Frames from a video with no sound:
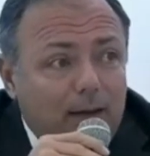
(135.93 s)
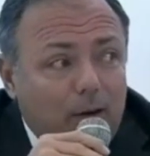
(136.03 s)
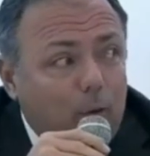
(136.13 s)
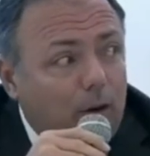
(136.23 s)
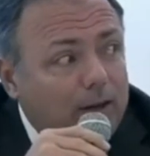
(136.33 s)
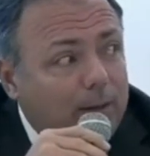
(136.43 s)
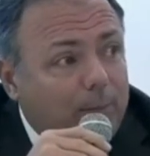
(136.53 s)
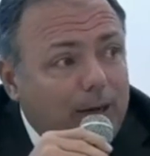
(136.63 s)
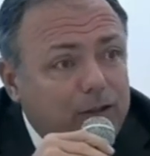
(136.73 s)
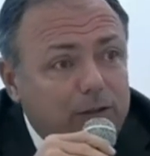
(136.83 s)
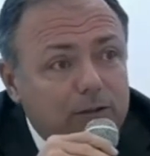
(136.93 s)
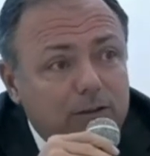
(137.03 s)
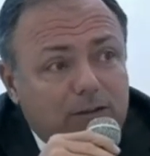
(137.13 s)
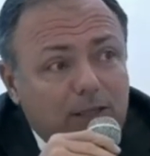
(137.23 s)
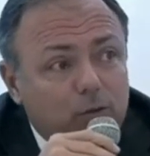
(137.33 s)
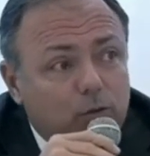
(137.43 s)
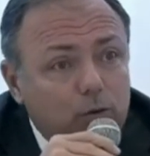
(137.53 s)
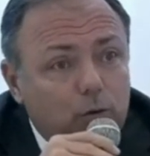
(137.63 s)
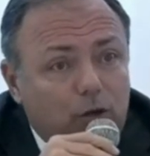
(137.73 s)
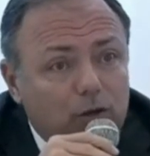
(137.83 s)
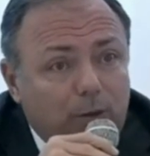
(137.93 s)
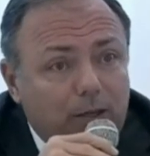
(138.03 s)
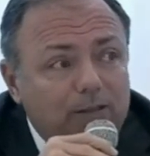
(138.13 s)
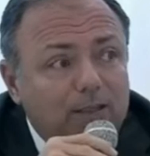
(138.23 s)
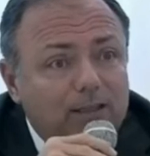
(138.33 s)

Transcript: agora na parte centro-sul do nosso país,